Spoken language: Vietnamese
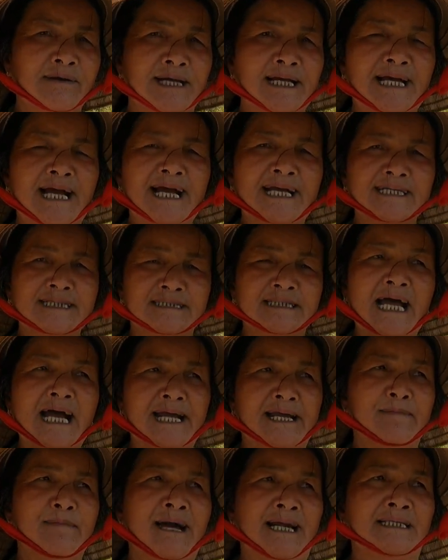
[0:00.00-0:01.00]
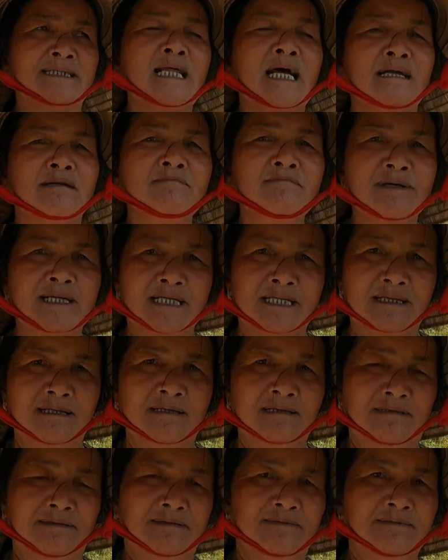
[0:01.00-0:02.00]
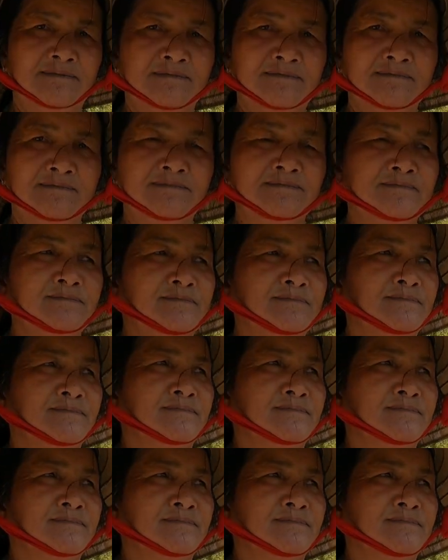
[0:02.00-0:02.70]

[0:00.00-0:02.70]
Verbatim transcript: thầy ngay thầy bản thân mình á à.